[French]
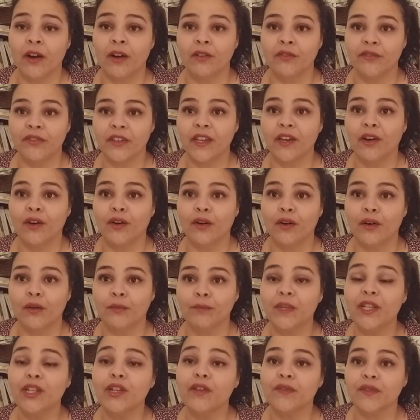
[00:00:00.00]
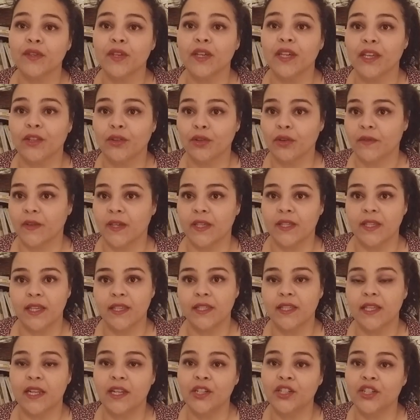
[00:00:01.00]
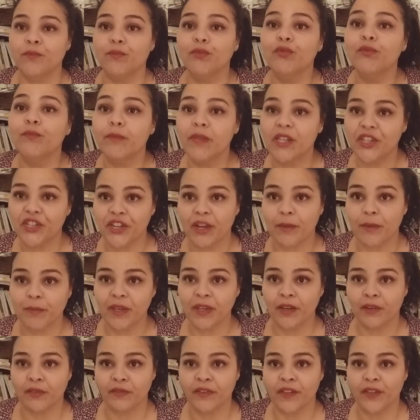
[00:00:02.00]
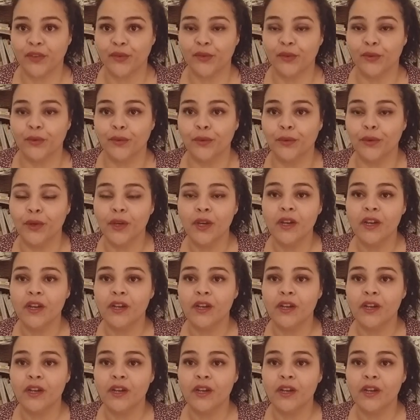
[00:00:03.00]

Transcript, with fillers: enlevé en 1996 et là j'ai pu m'échapper en fait euh,